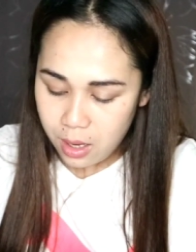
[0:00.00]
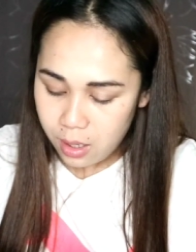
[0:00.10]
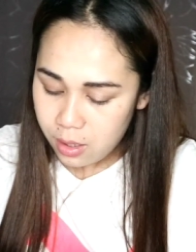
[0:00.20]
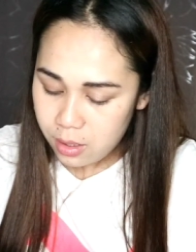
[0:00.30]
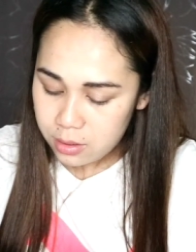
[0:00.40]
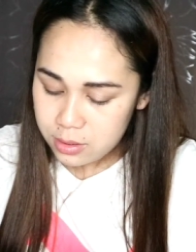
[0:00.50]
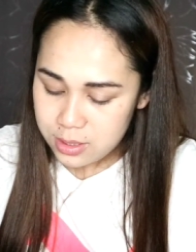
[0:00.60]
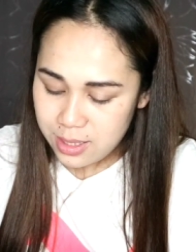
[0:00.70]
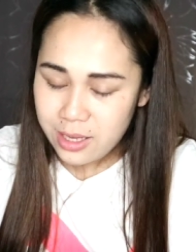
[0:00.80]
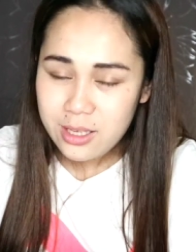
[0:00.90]

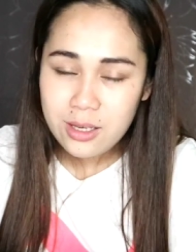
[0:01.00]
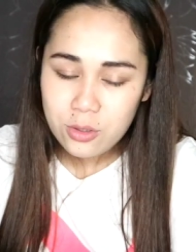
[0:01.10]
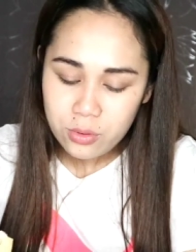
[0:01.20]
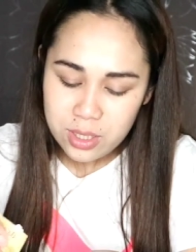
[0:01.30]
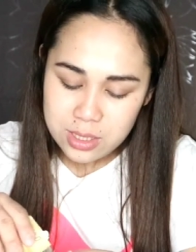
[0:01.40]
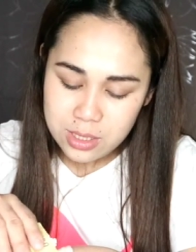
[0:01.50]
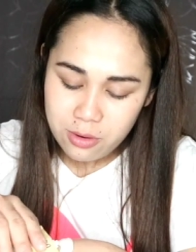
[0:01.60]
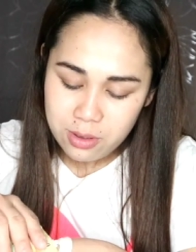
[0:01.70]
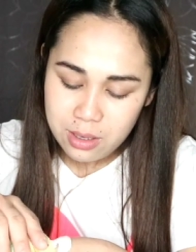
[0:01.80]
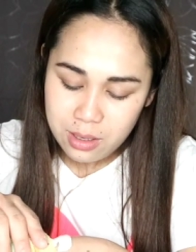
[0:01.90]
nagsusuit siya ng trouble
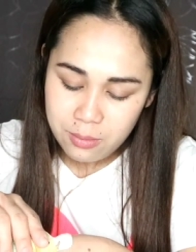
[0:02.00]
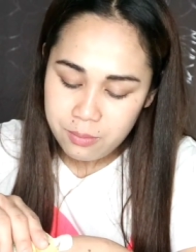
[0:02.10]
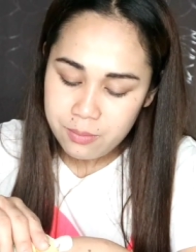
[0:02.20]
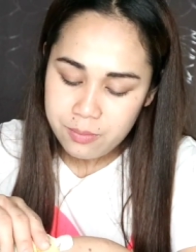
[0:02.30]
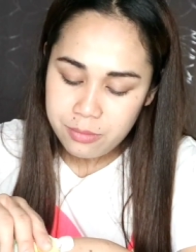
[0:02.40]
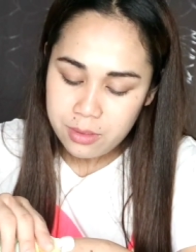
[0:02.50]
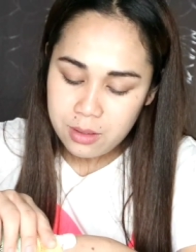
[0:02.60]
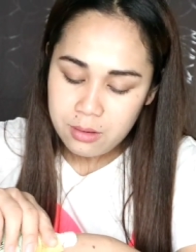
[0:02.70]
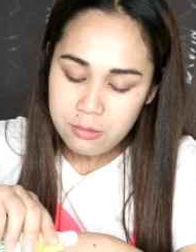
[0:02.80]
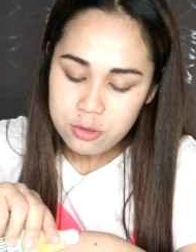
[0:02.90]
skin
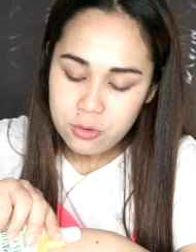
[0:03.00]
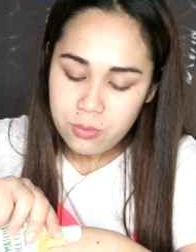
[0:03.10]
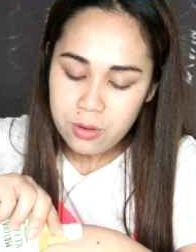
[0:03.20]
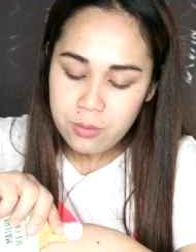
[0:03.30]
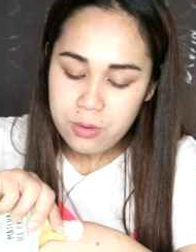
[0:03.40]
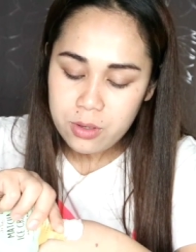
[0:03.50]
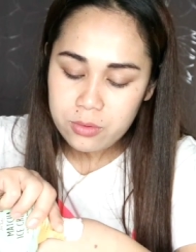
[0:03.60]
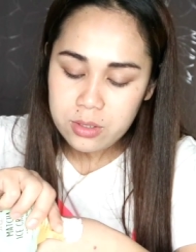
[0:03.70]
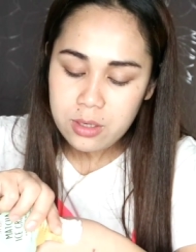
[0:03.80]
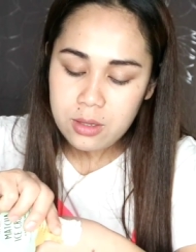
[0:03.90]
Nagsistrengthen
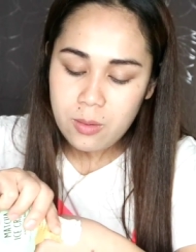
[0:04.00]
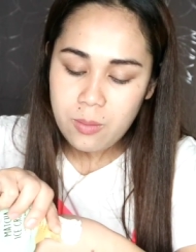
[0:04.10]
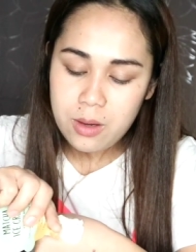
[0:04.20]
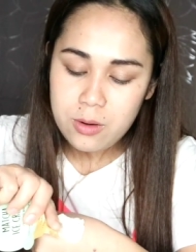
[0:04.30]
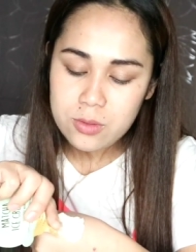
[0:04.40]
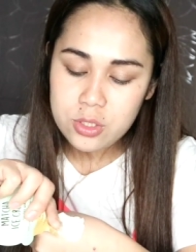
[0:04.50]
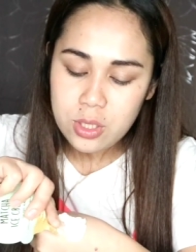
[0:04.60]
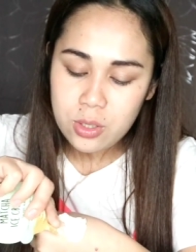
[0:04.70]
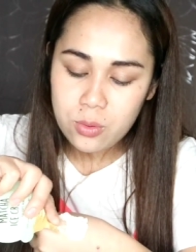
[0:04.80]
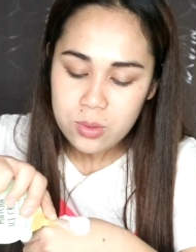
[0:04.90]
siya ng skin
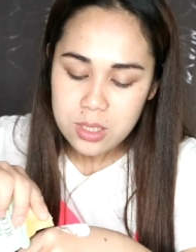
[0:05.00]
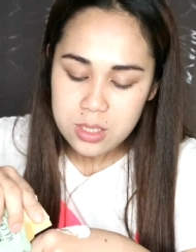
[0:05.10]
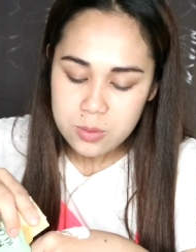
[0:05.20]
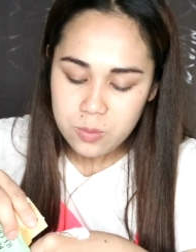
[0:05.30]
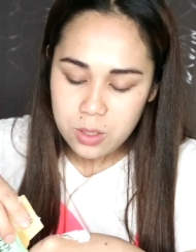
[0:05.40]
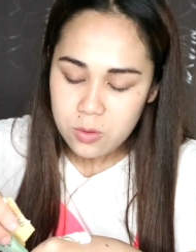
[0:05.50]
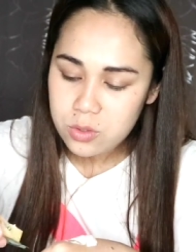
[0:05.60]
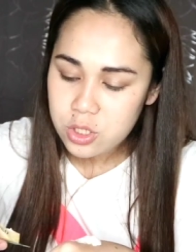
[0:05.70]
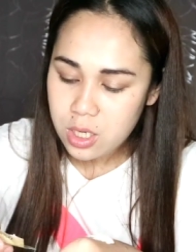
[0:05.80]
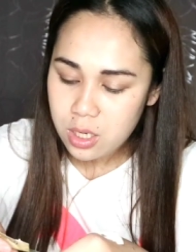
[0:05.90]
barriers, improve
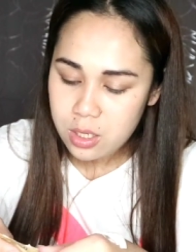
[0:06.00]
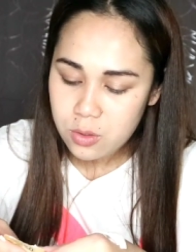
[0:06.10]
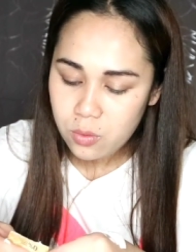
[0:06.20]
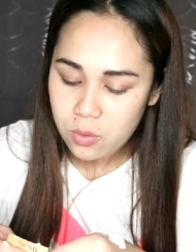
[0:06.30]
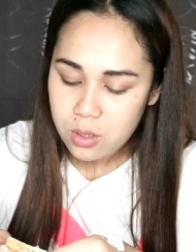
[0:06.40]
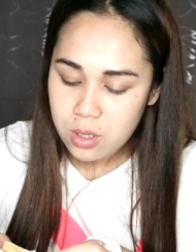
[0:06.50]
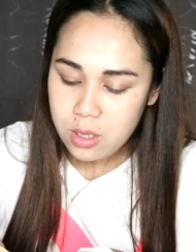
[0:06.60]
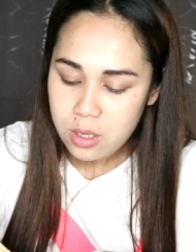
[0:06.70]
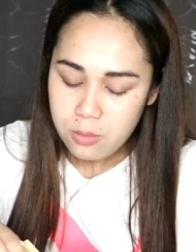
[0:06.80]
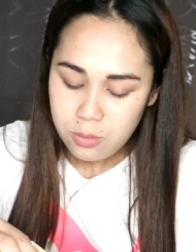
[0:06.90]
overall skin
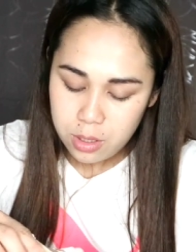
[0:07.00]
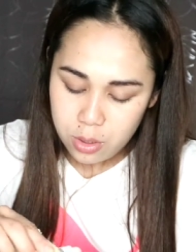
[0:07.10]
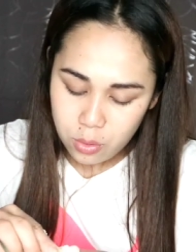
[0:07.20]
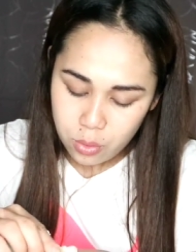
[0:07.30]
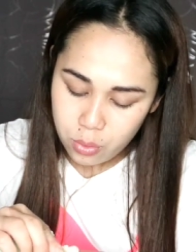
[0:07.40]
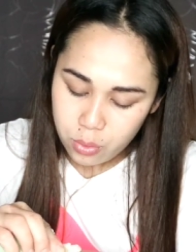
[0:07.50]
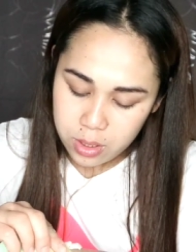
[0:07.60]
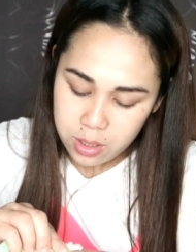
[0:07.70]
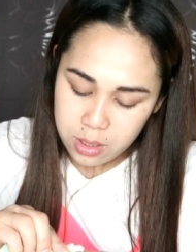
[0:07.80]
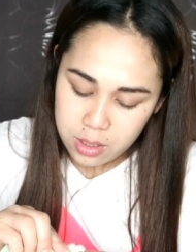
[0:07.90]
textures,
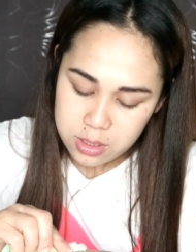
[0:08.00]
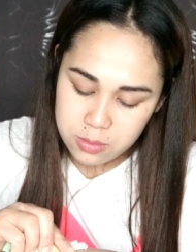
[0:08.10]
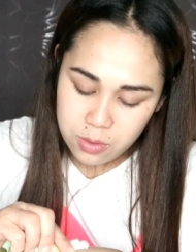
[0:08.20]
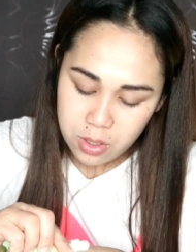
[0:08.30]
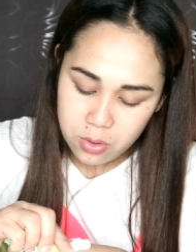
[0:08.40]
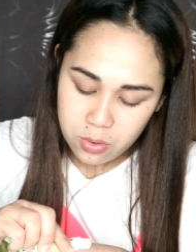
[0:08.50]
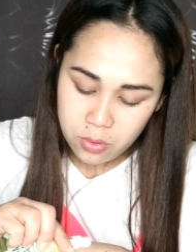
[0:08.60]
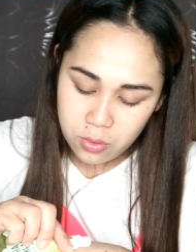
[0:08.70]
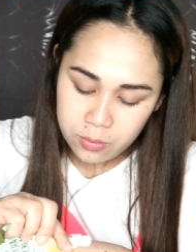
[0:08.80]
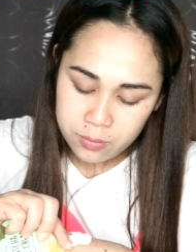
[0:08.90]

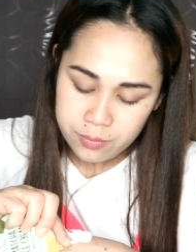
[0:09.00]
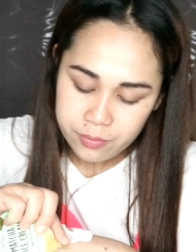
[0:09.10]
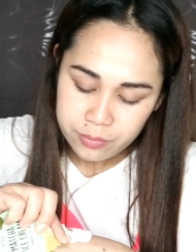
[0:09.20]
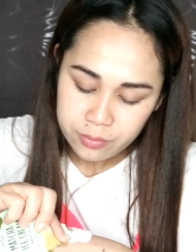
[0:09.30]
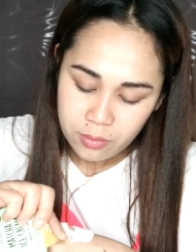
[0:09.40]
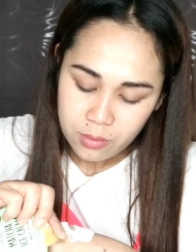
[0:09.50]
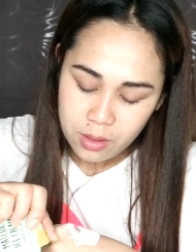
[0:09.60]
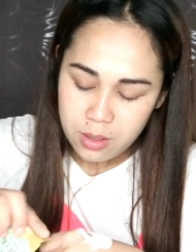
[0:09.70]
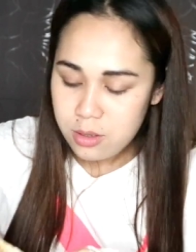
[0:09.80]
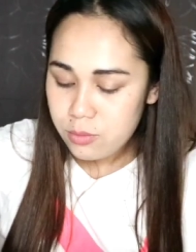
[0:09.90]
minimize the appearance
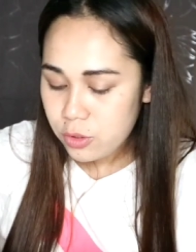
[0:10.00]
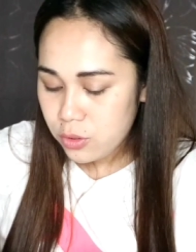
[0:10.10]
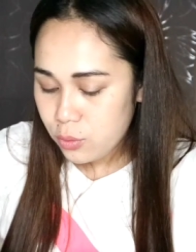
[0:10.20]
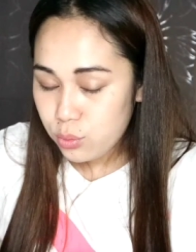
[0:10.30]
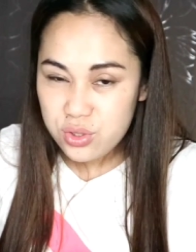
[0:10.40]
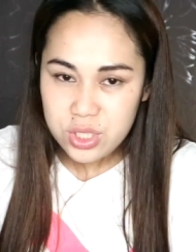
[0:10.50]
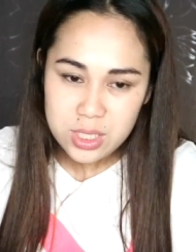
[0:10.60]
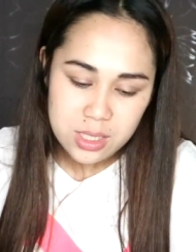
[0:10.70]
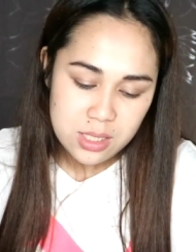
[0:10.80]
of the pores.